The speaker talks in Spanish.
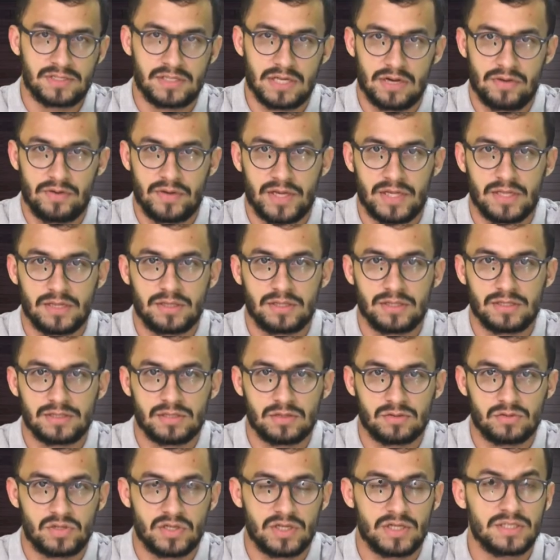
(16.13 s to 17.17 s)
televidentes, a
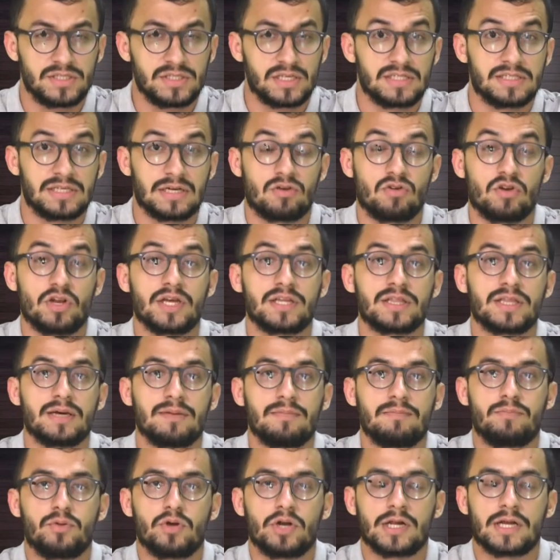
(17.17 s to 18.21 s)
ustedes que se
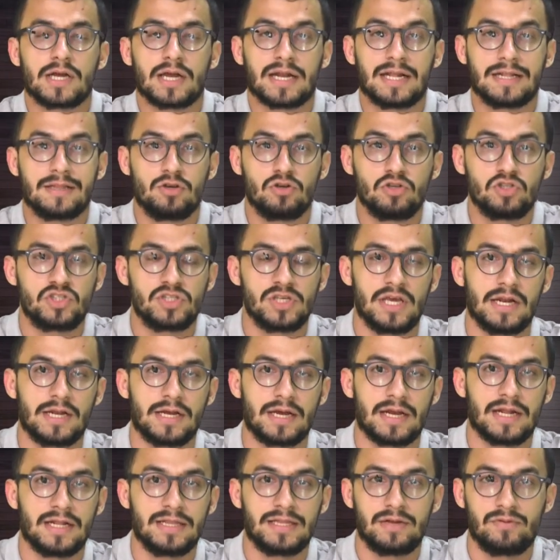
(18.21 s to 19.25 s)
conectan por el canal 2, el
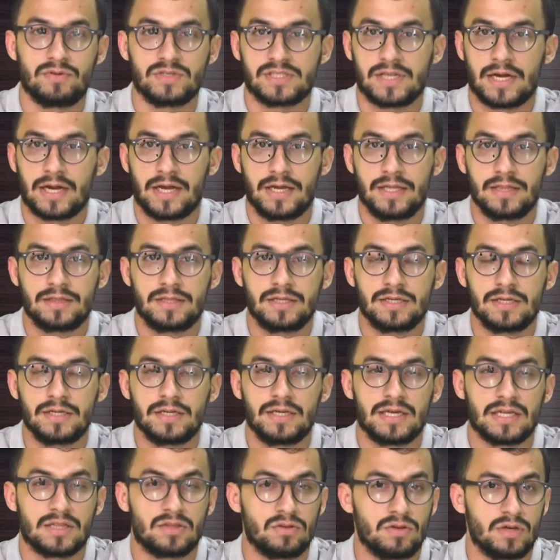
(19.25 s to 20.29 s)
canal de nuestra gente
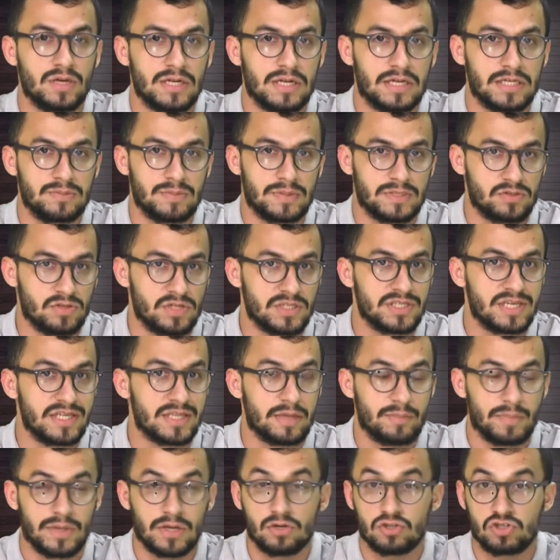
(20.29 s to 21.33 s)
y a todas las personas que
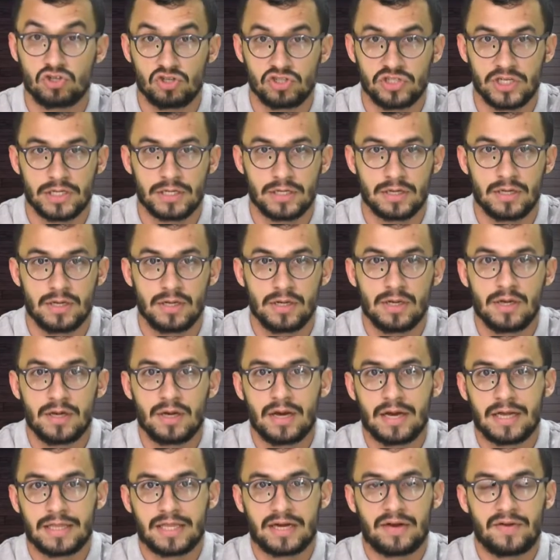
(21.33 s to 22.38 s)
también nos oyen
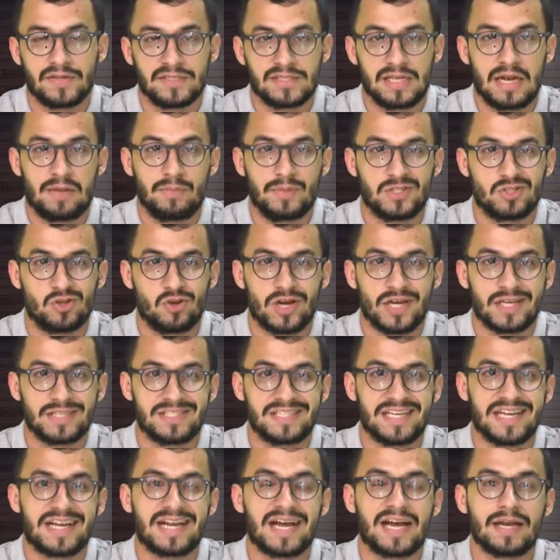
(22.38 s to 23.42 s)
a través de la emisora
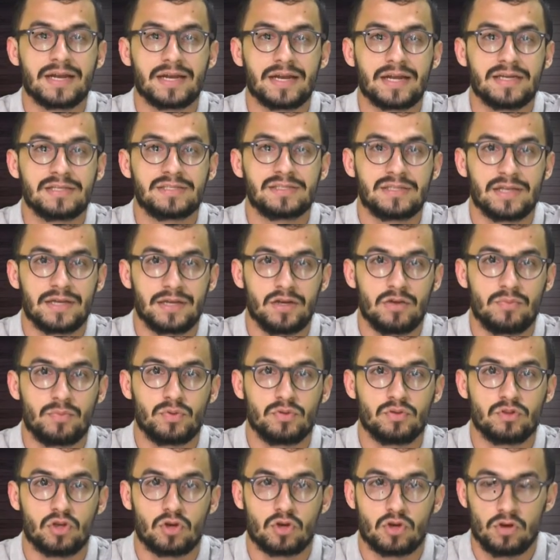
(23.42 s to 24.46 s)

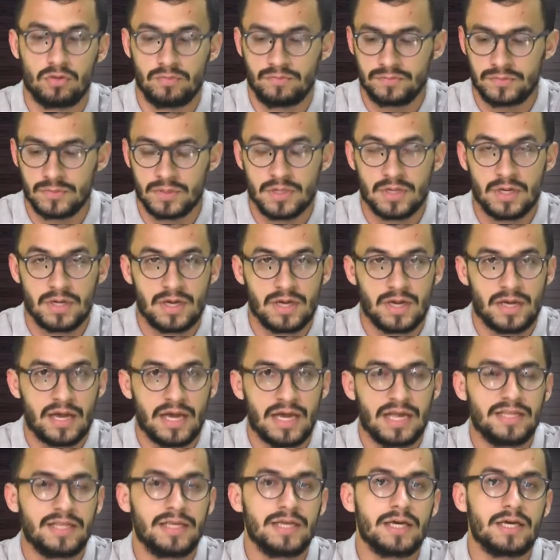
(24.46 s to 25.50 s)
secanestereo.com.
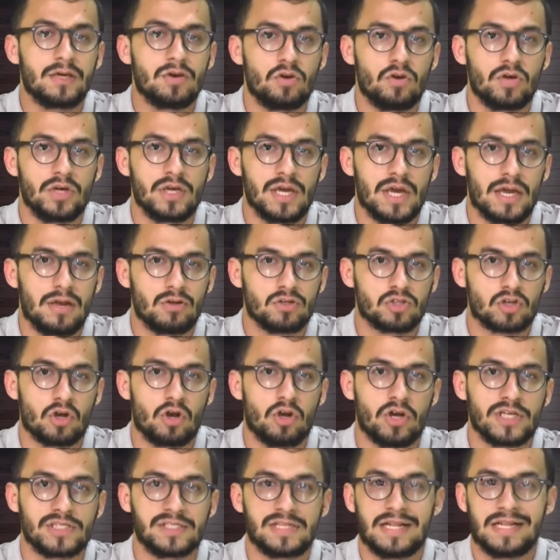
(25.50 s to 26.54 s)
El día de hoy en los
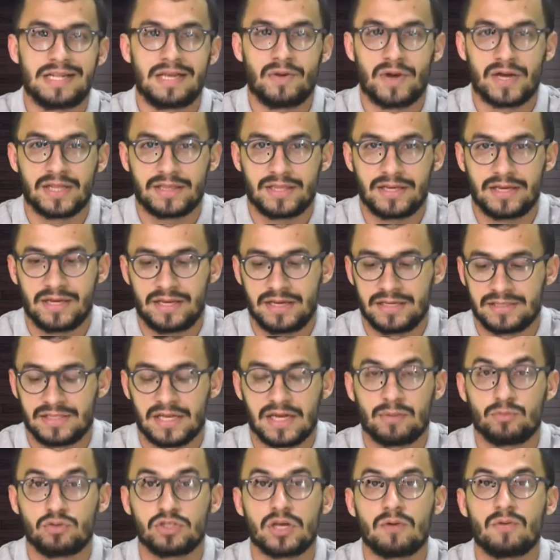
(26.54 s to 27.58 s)
colores del debate
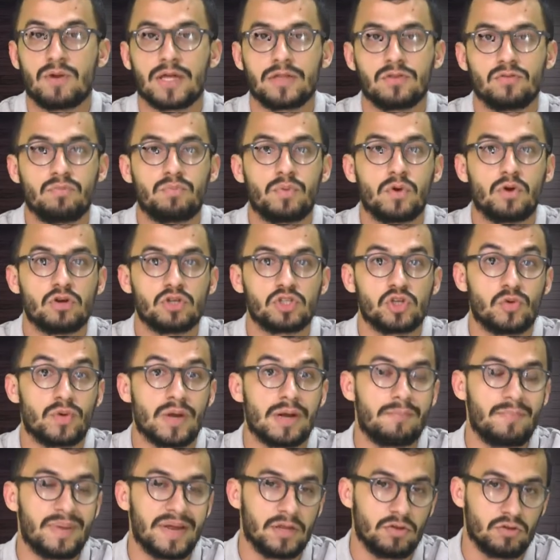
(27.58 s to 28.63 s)
estaremos hablando un poco sobre el
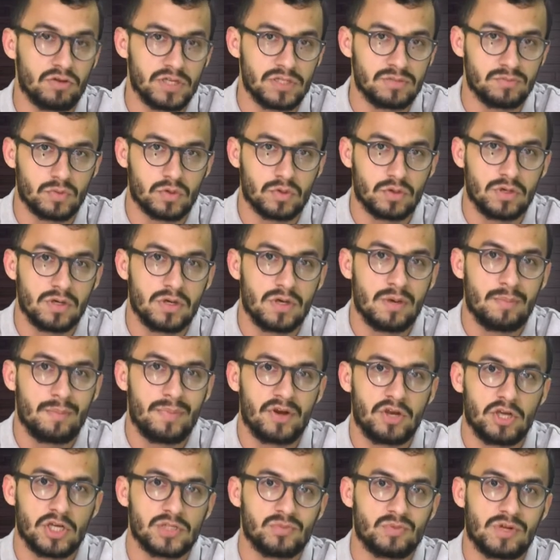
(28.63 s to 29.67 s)
periodismo,
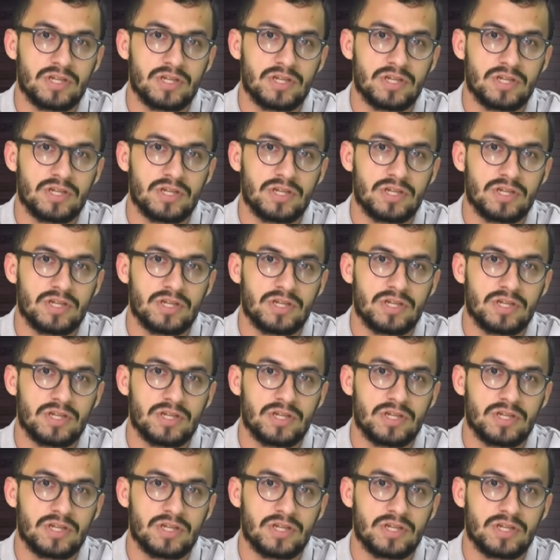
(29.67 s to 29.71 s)
periodismo